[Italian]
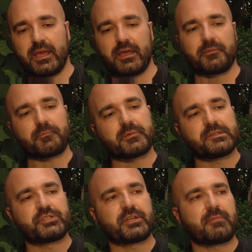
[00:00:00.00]
che
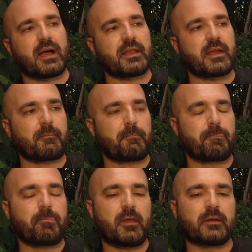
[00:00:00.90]
in Germania
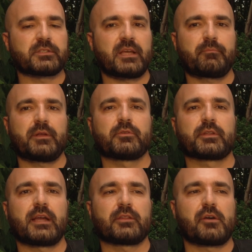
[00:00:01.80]
hanno sempre
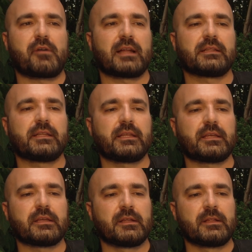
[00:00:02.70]
portato
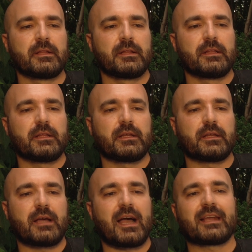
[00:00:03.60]
avanti
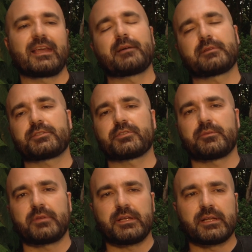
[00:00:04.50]
eh, anche la
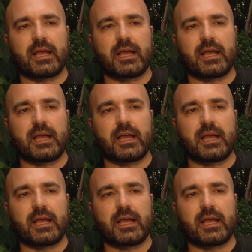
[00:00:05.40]
passione per il